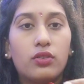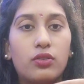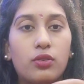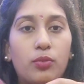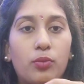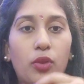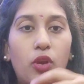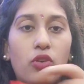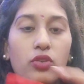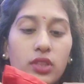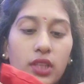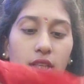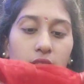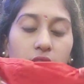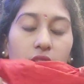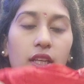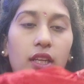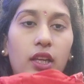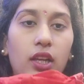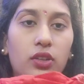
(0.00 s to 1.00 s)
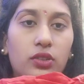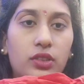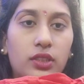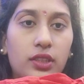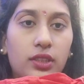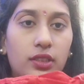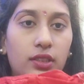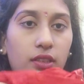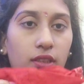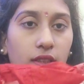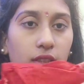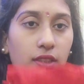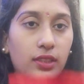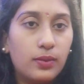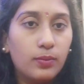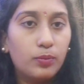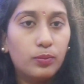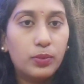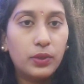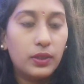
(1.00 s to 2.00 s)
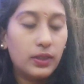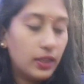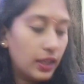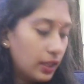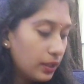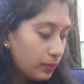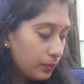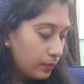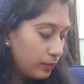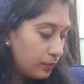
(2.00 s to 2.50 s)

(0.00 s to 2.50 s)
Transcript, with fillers: సో బ్లౌజ్ అయితే ఇలా వచ్చేసింది సింపుల్గా